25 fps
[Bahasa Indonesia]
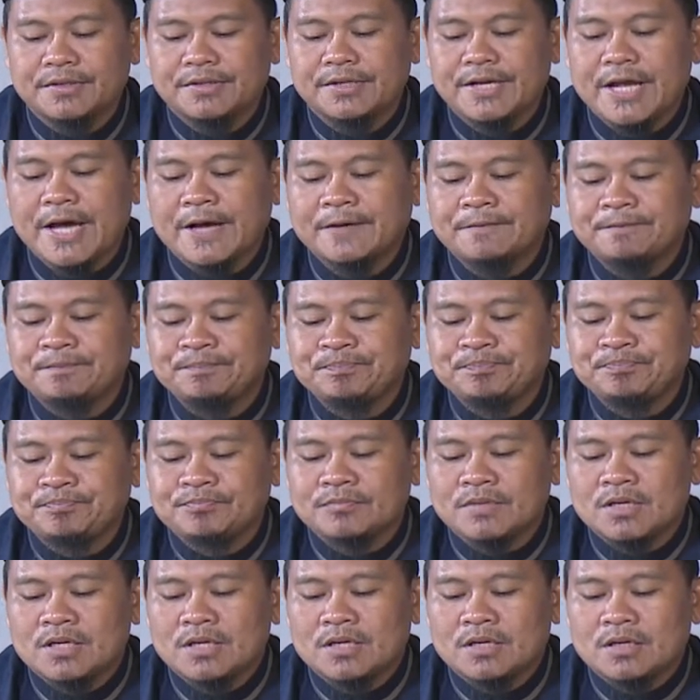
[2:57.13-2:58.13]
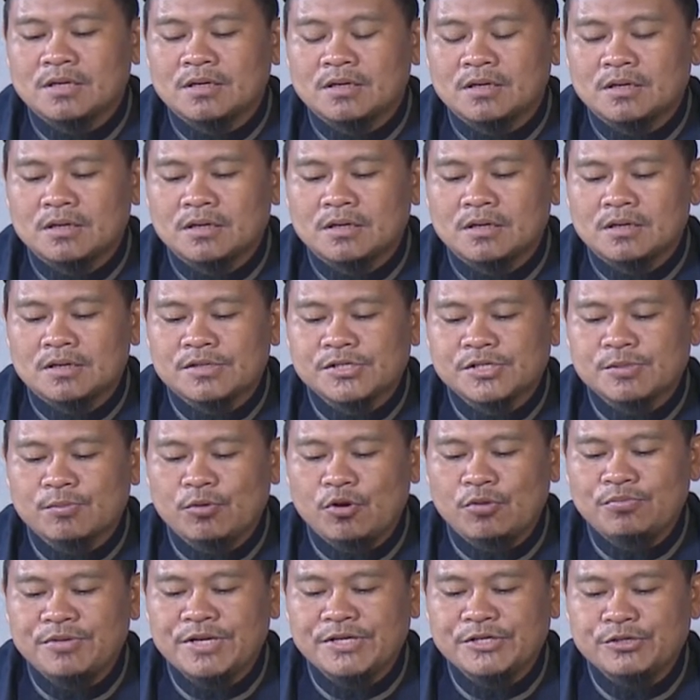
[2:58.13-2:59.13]
Nah, eh,
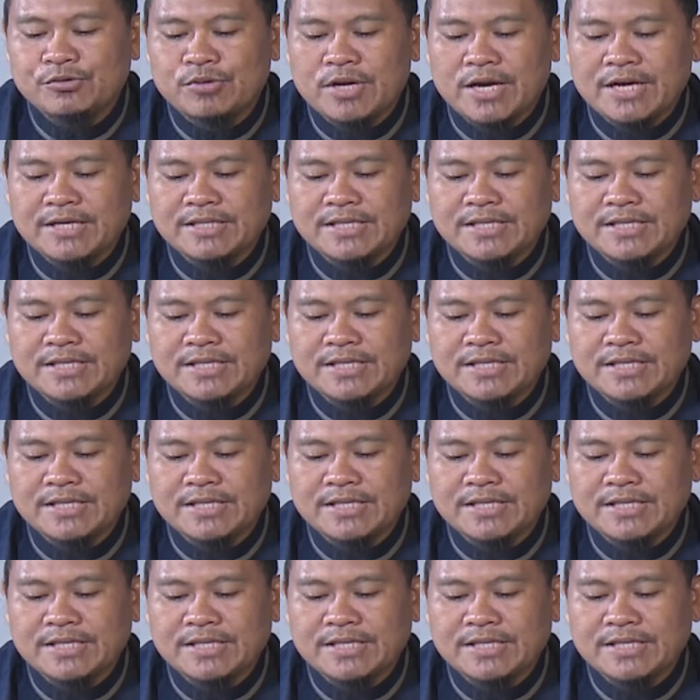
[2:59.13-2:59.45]
sebelumnya sudah